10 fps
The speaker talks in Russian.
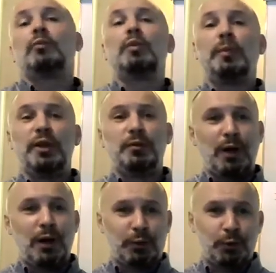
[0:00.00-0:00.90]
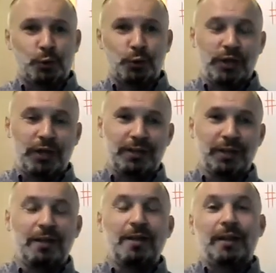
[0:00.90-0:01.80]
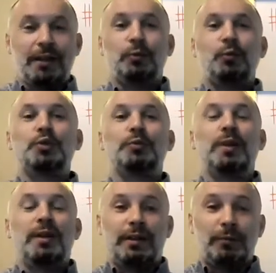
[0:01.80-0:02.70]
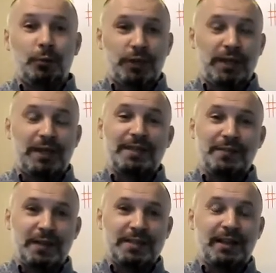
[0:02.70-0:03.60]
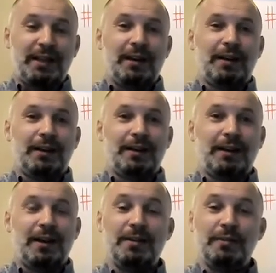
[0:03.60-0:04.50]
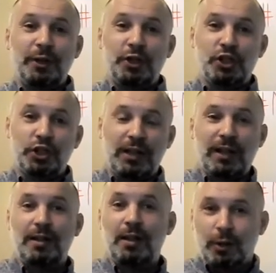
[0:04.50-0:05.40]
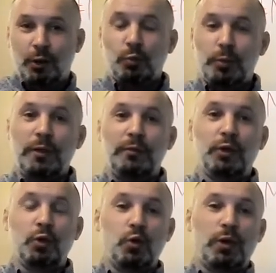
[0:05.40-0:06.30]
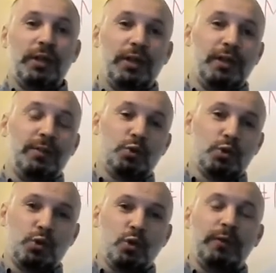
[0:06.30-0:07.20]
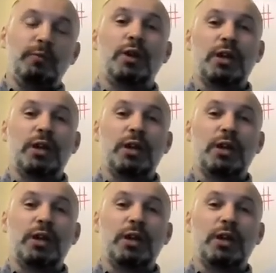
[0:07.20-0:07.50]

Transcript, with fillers: Мы понимаем о а том, что директор – это очень довольно-таки известная а, величина, крупная фигура, и, безусловно, его